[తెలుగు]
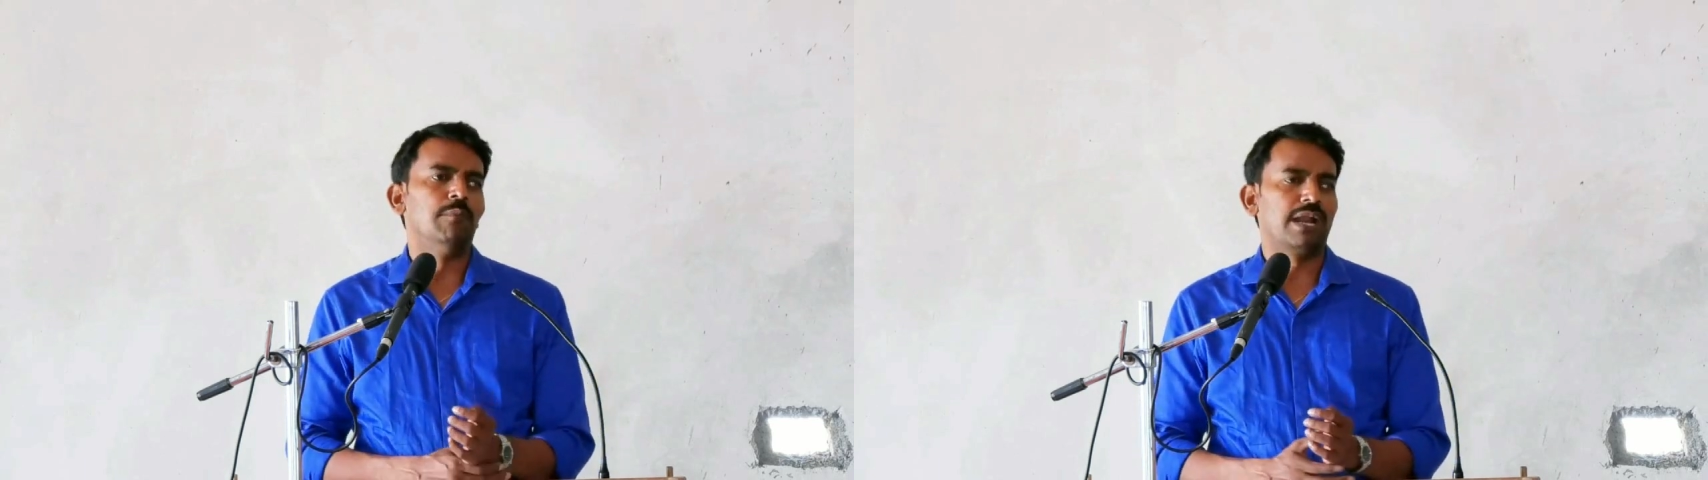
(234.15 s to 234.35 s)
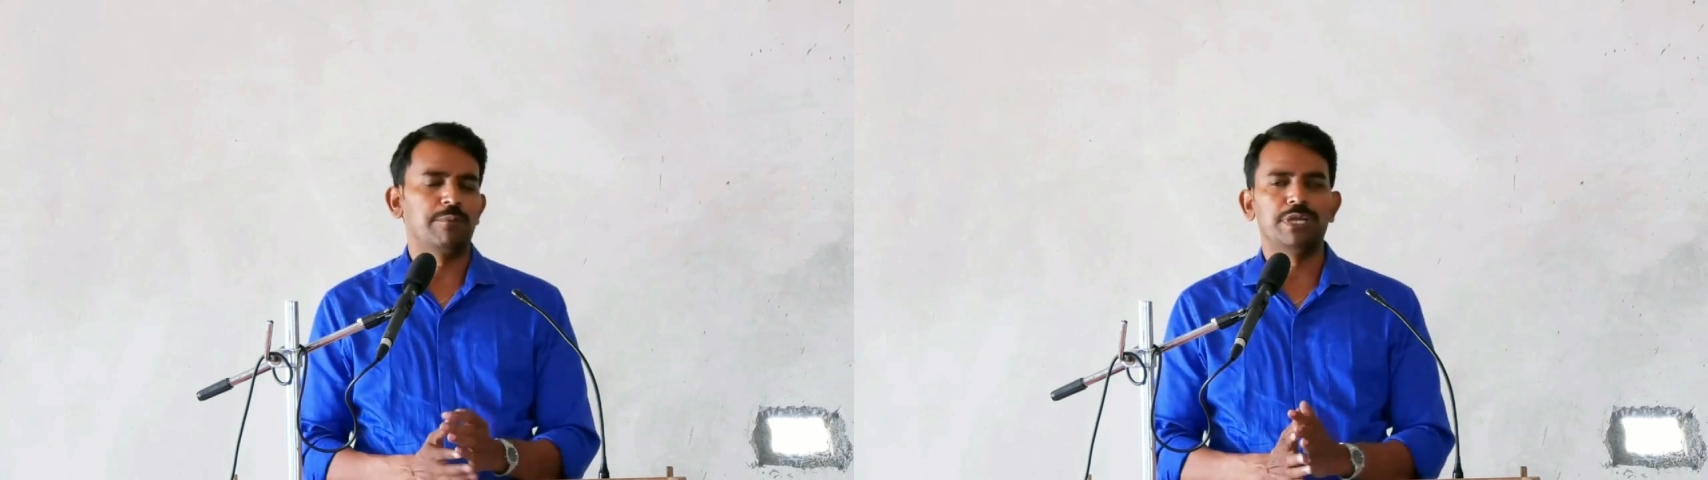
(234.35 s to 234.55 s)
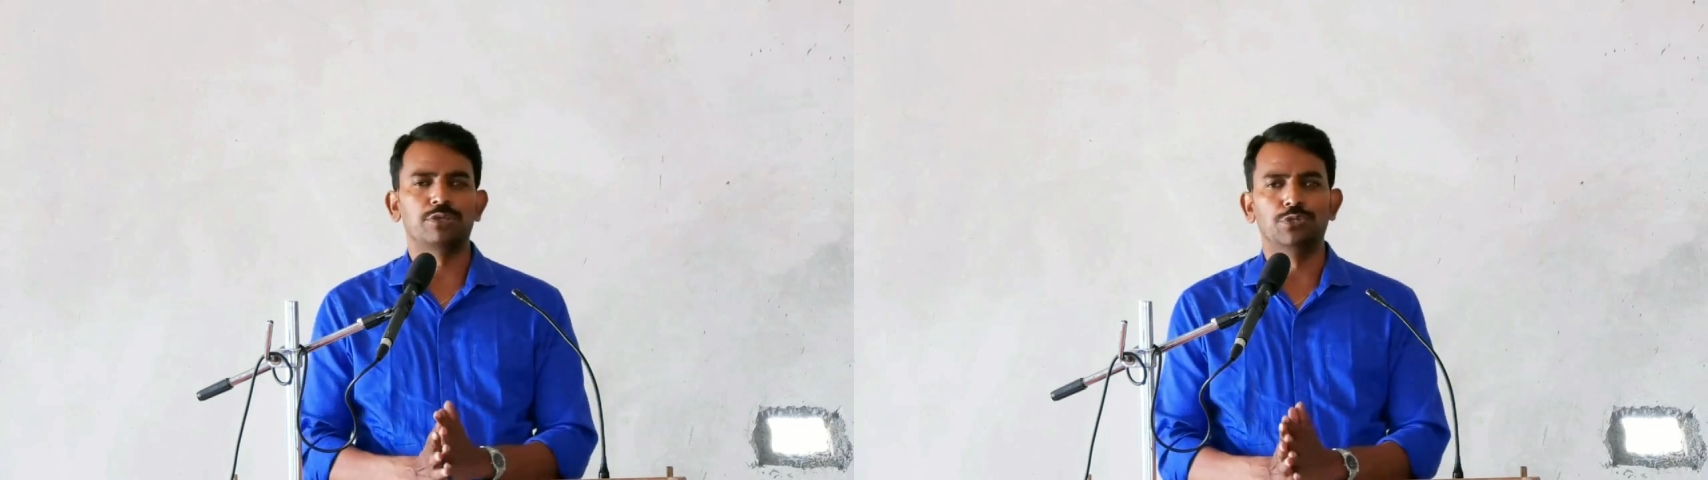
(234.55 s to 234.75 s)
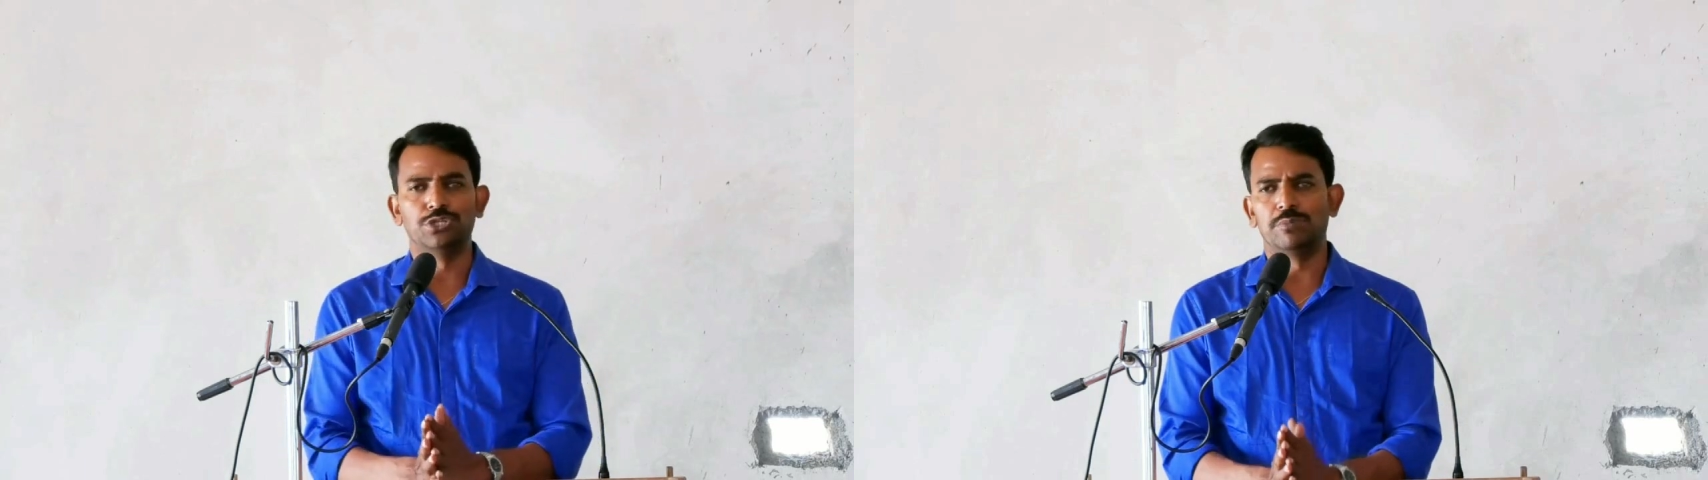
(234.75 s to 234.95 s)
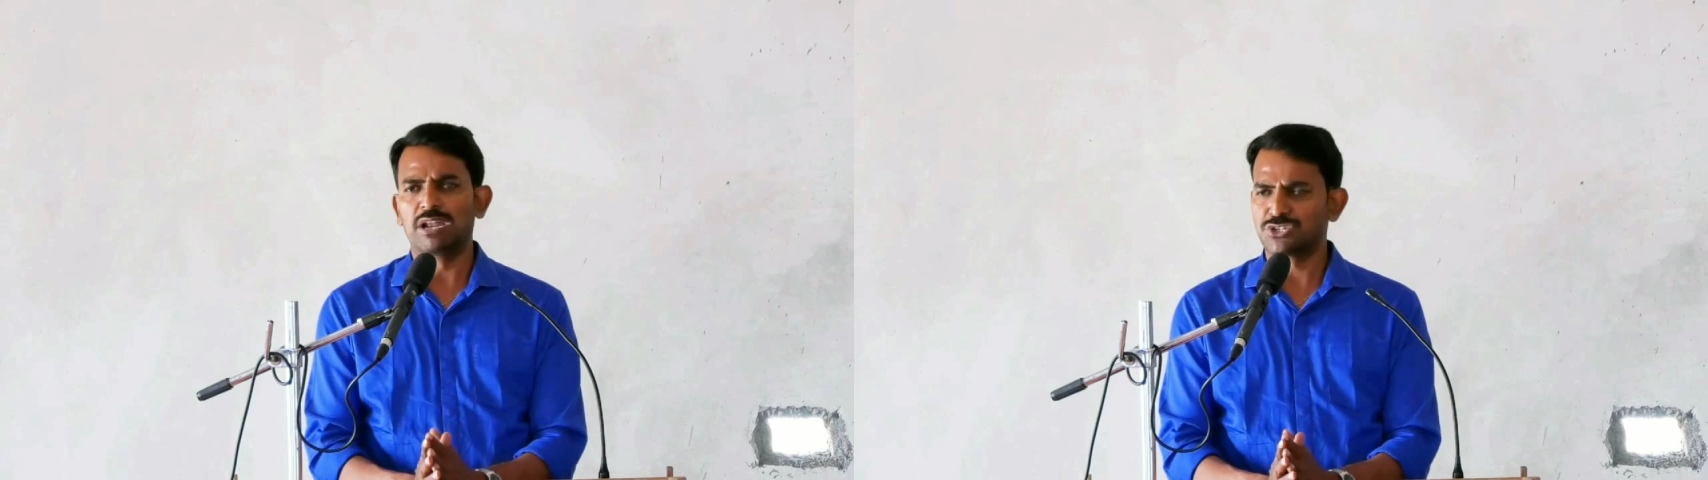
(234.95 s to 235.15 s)
మన మీద
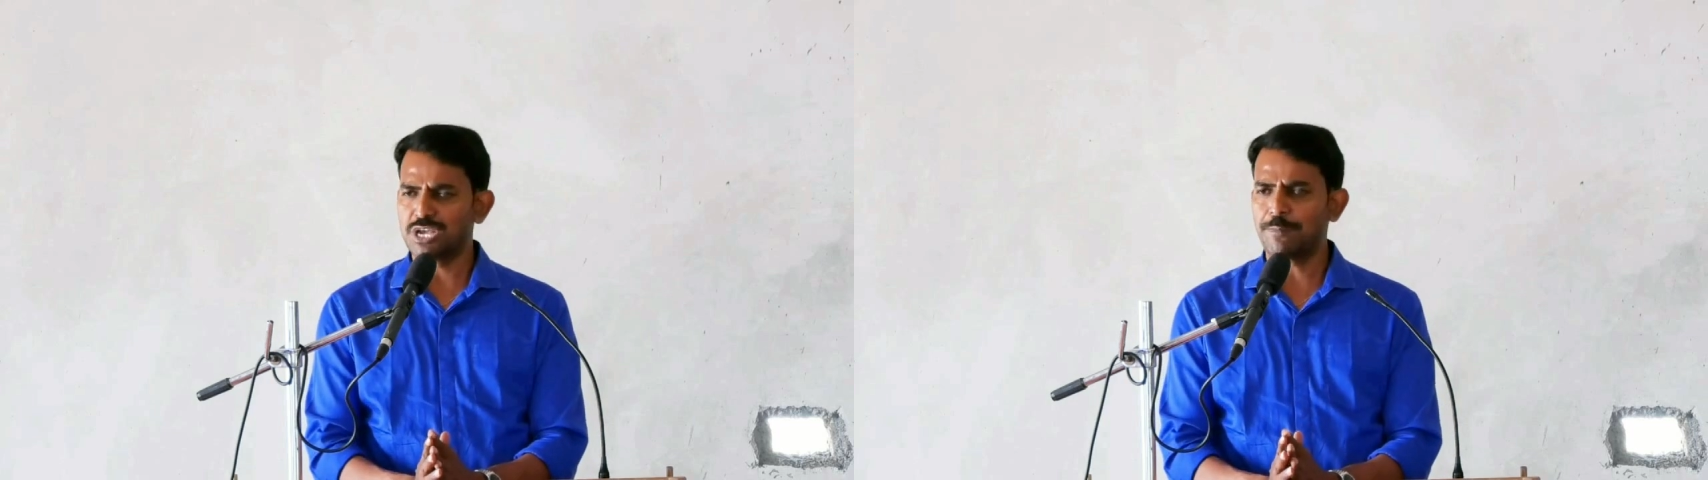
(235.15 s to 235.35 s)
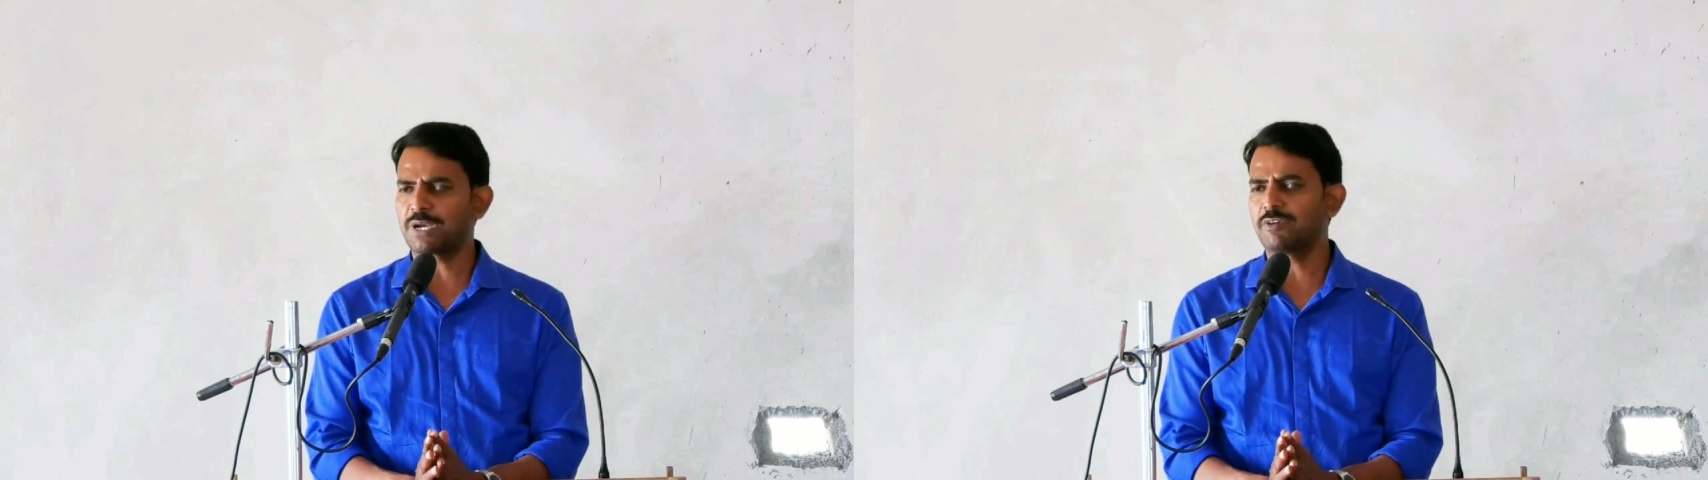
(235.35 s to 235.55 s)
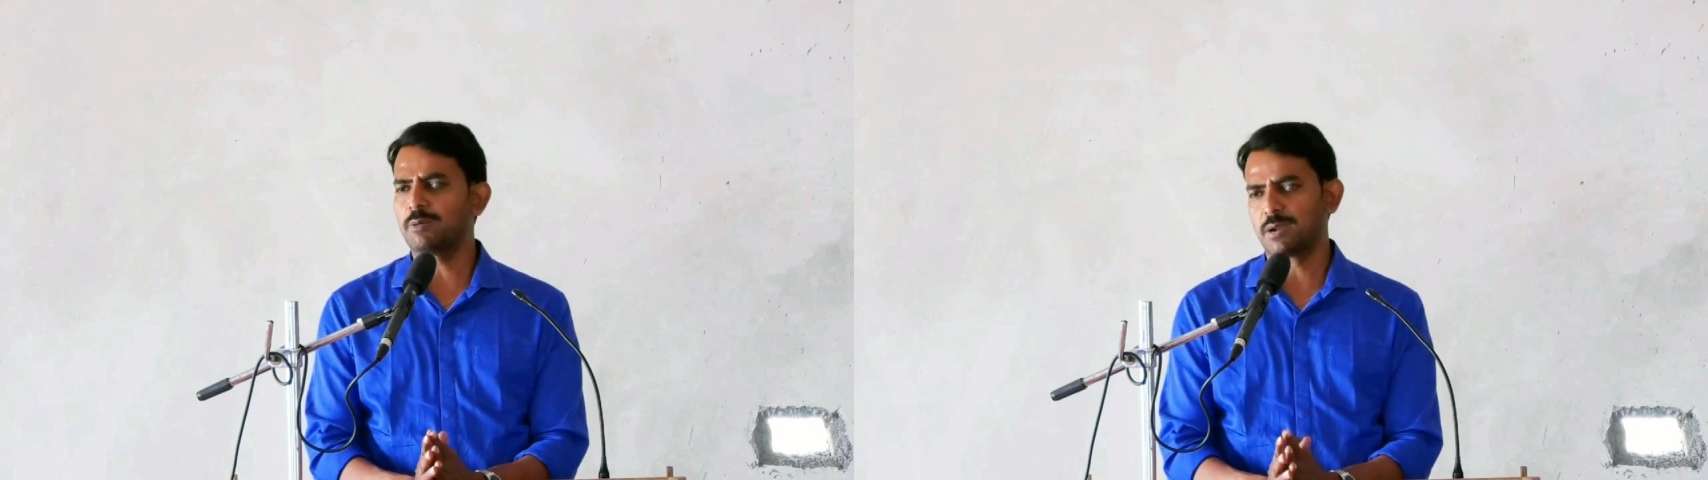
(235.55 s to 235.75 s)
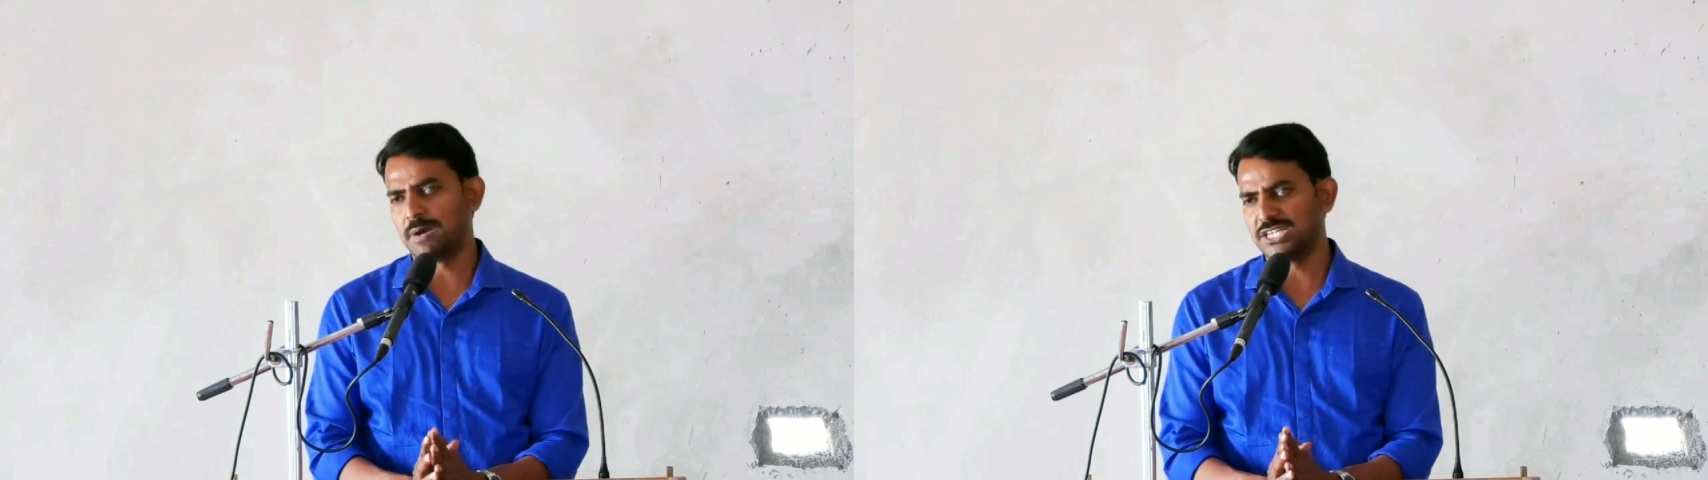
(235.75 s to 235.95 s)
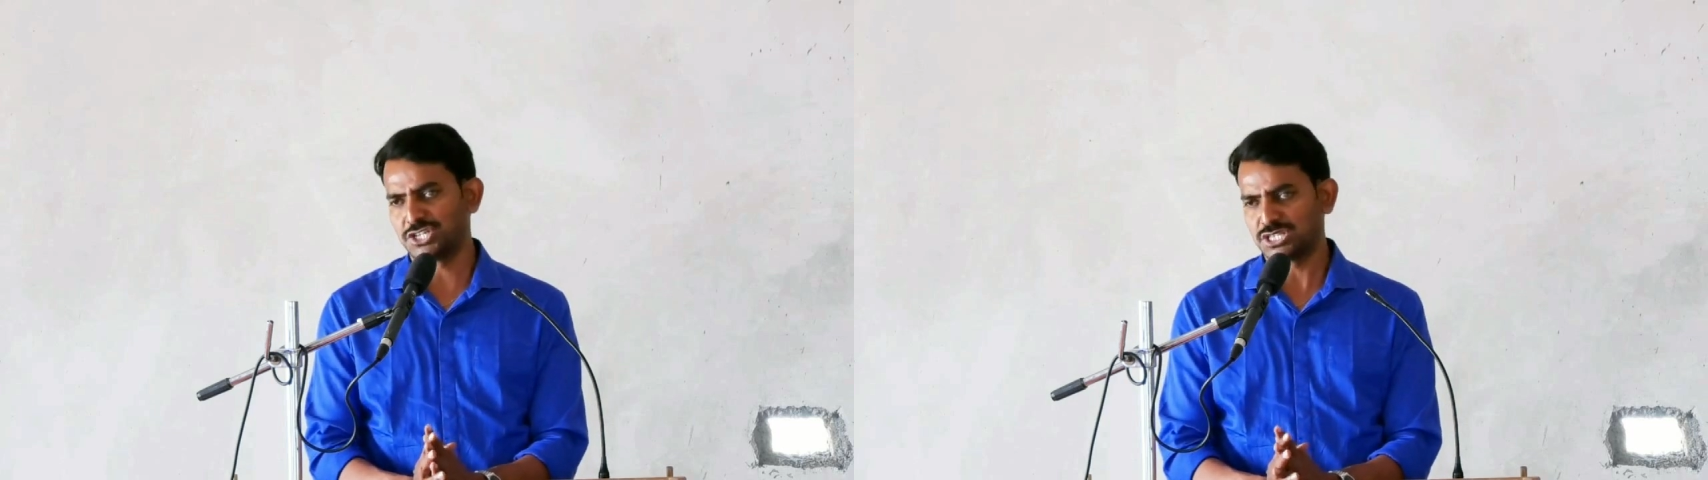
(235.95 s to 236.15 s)
ఉంది మనం చెప్పడమే మన
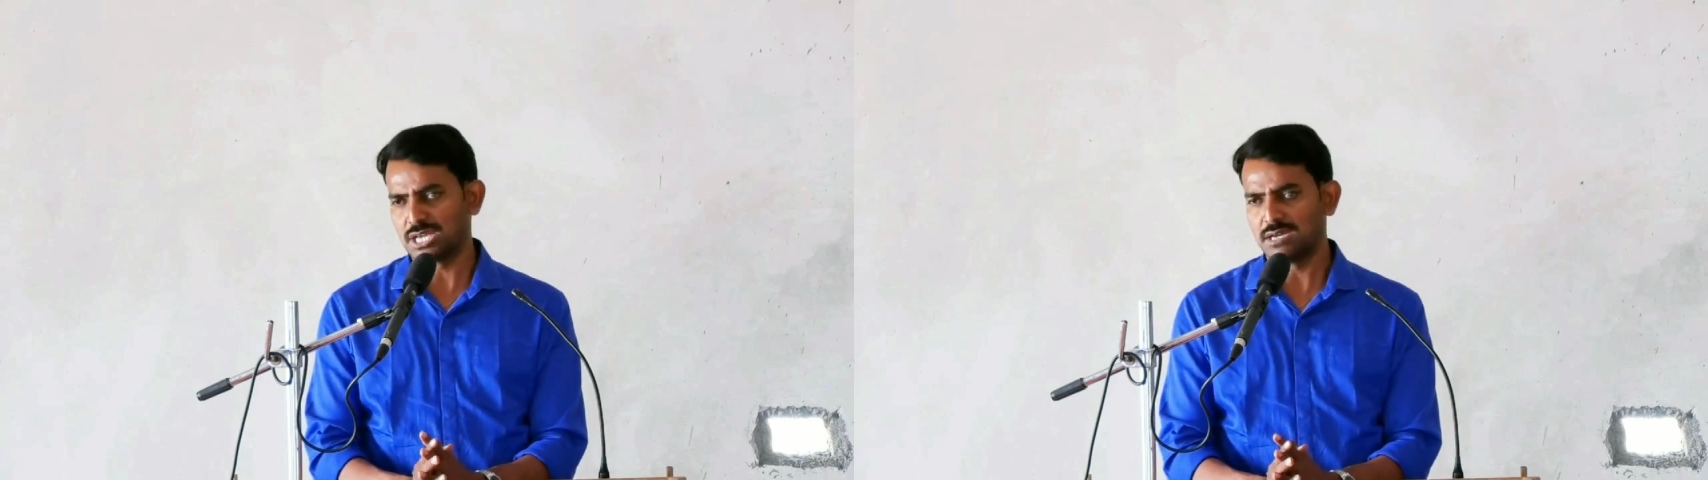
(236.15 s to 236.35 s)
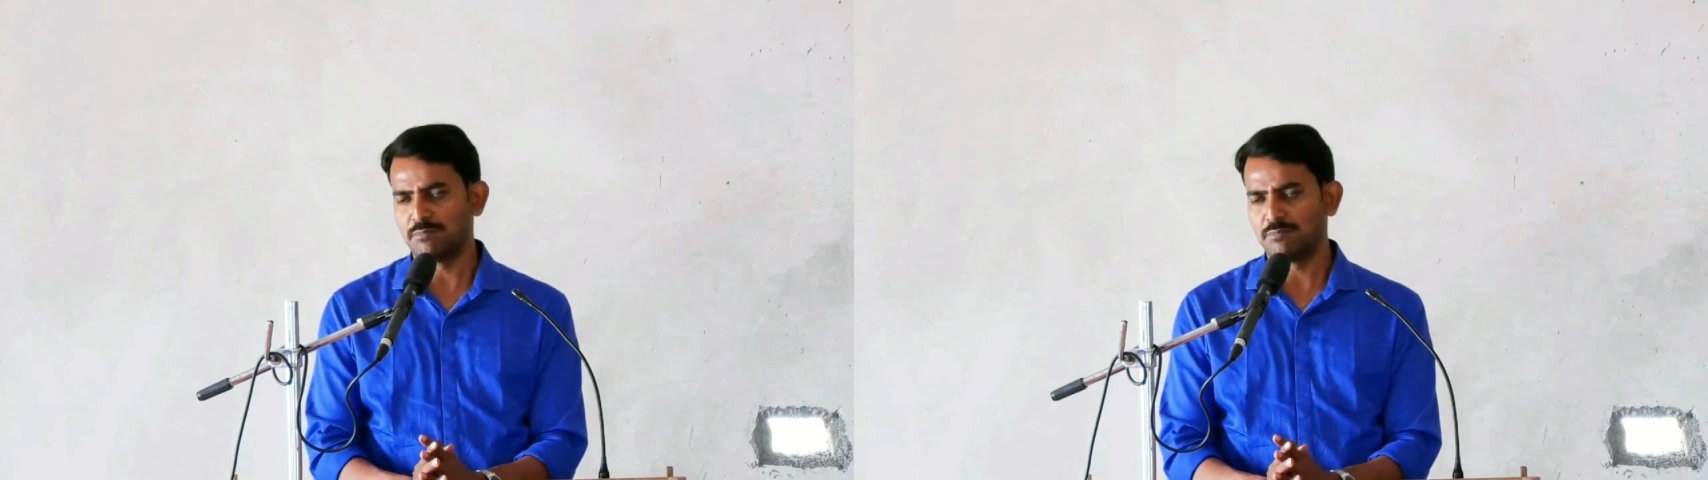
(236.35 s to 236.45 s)
బాధ్యత